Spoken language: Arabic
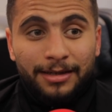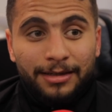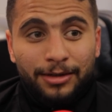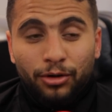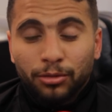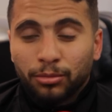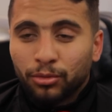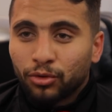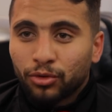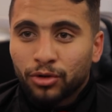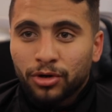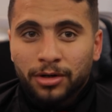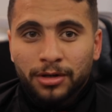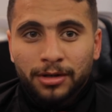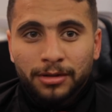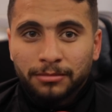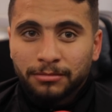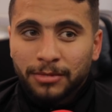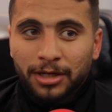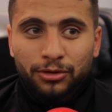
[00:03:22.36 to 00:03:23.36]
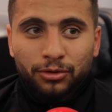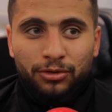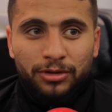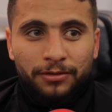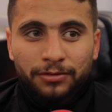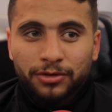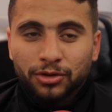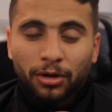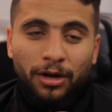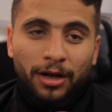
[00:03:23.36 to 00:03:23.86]
الجمهور ما
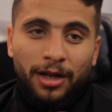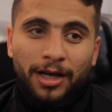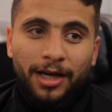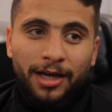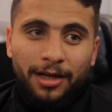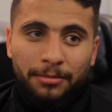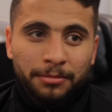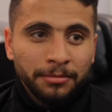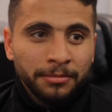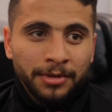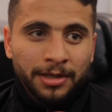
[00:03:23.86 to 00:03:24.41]
يتوصفش والله غير